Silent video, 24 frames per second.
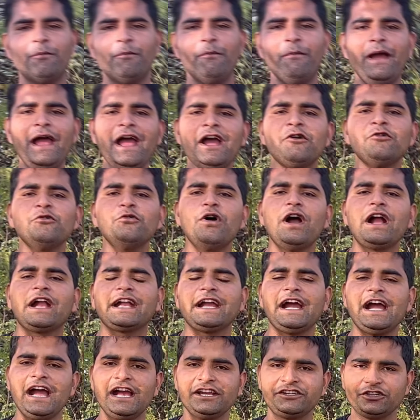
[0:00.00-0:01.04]
मैं हूं
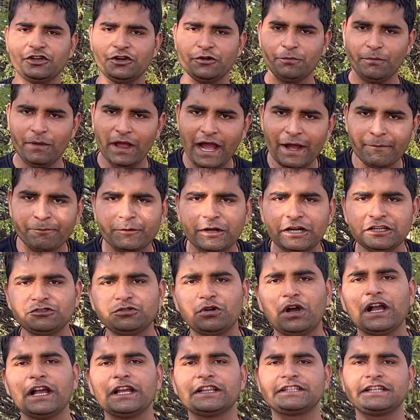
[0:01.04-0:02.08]
आकाश और मैं आपका
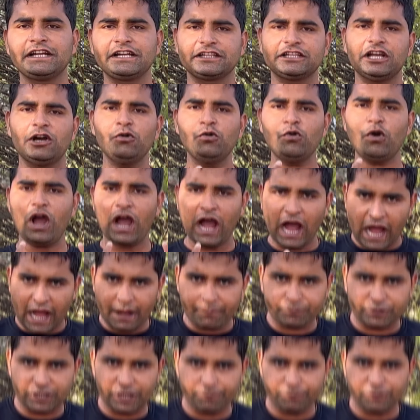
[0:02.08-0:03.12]
स्वागत करता हूं
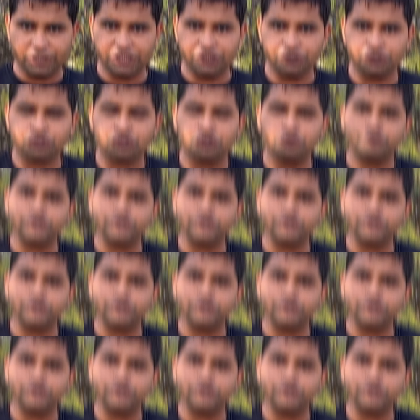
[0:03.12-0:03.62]
आपके अपने यूट्यूब